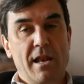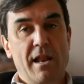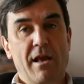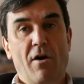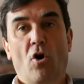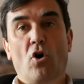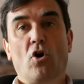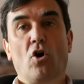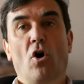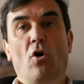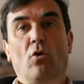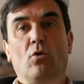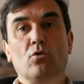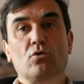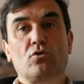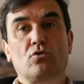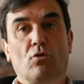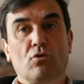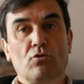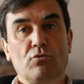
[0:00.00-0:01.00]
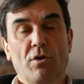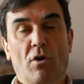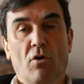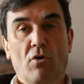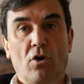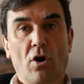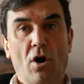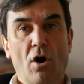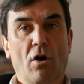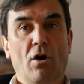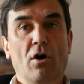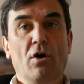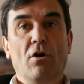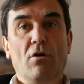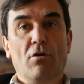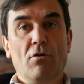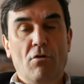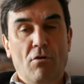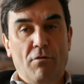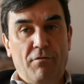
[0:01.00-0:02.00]
est encore, aujourd'hui encore,
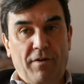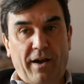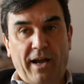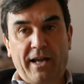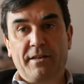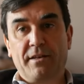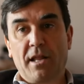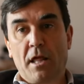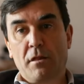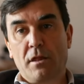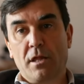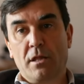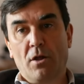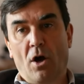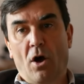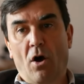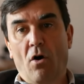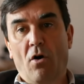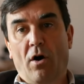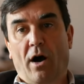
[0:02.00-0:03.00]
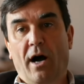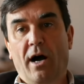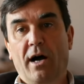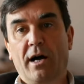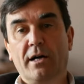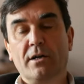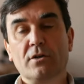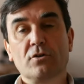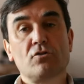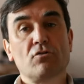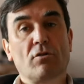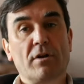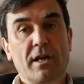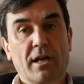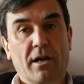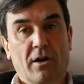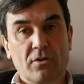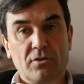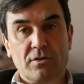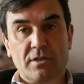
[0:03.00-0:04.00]
le vrai décideur hein, sur les
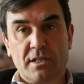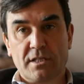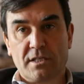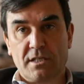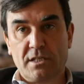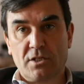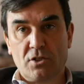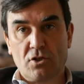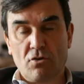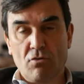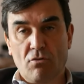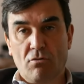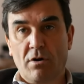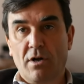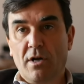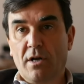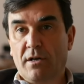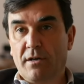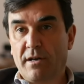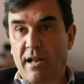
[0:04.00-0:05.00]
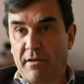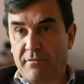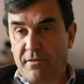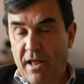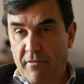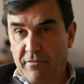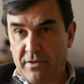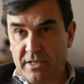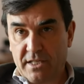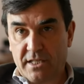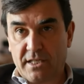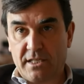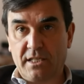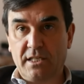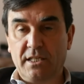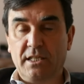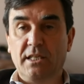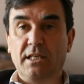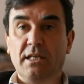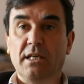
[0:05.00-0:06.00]
grandes décisions
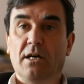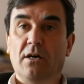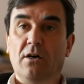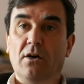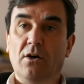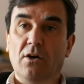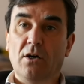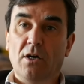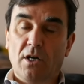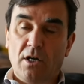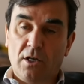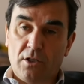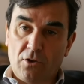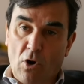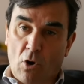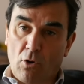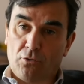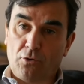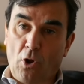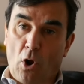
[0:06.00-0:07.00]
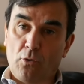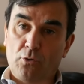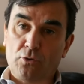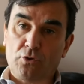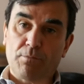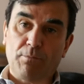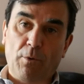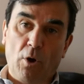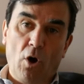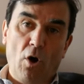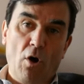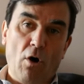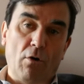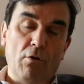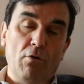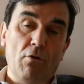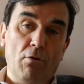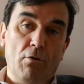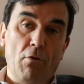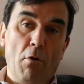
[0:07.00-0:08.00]
d'investir euh, dans, le sport.
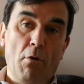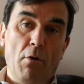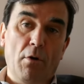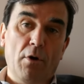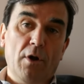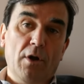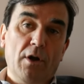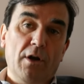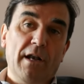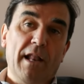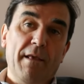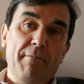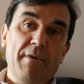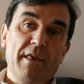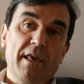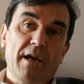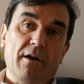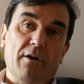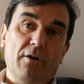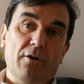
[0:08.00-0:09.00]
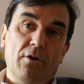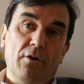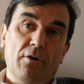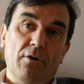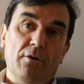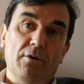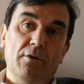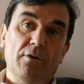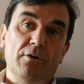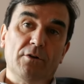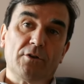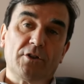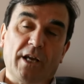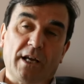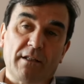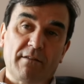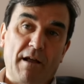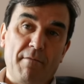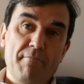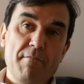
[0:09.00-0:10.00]
L'émir le,
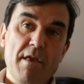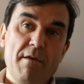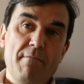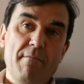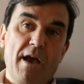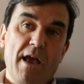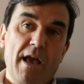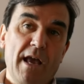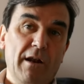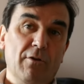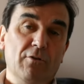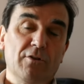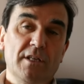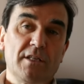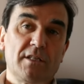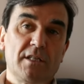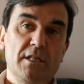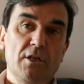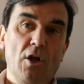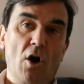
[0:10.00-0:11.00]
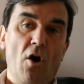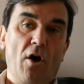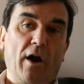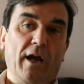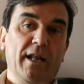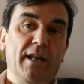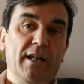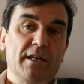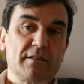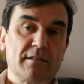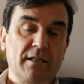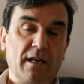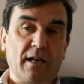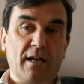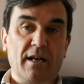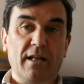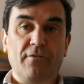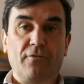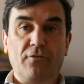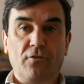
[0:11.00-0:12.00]
Tamim, est le décideur et Nasser
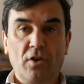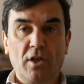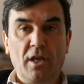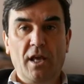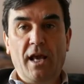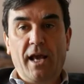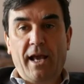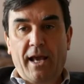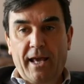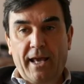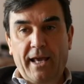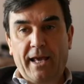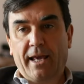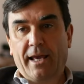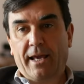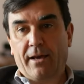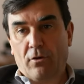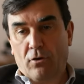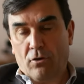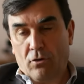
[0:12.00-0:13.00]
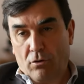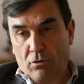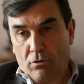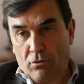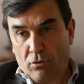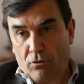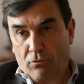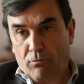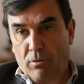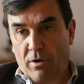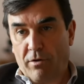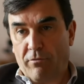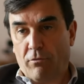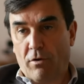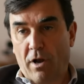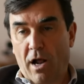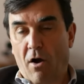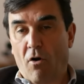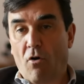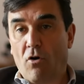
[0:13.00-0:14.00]
Lefi est, de ce point de
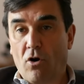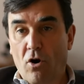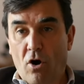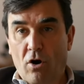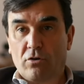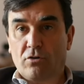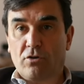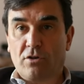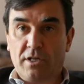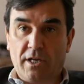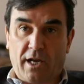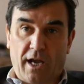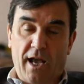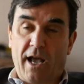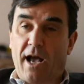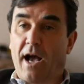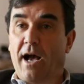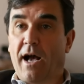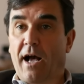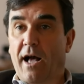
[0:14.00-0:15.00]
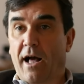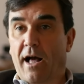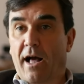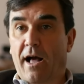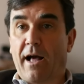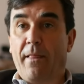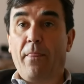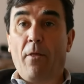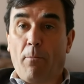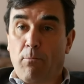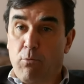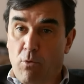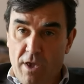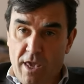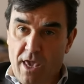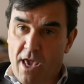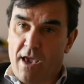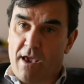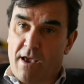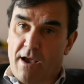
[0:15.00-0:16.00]
vue-là, encore, je dirais, un,
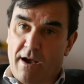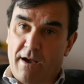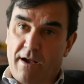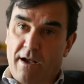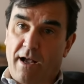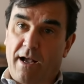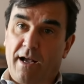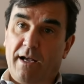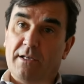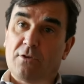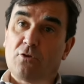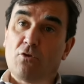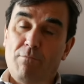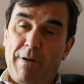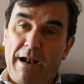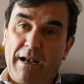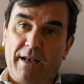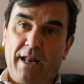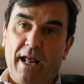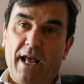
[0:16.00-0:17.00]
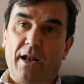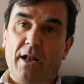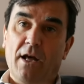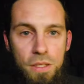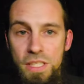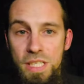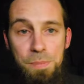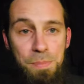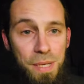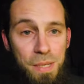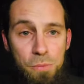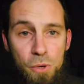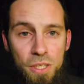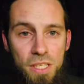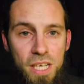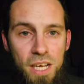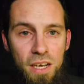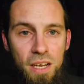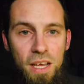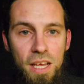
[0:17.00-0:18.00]
employé, hein, un subalterne. C'est
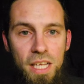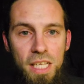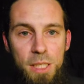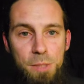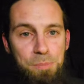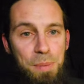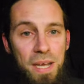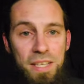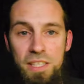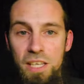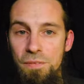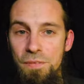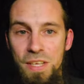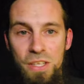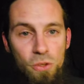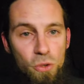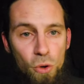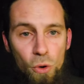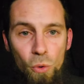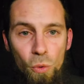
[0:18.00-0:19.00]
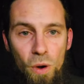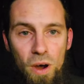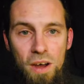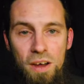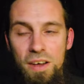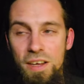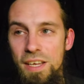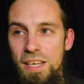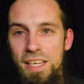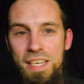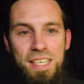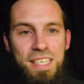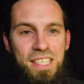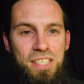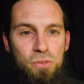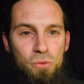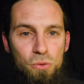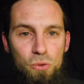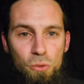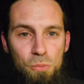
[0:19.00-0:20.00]
primordial. Sparte avait deux rois et ils
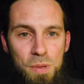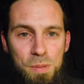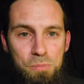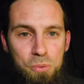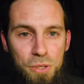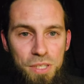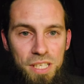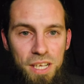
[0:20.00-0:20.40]
sont tombés pour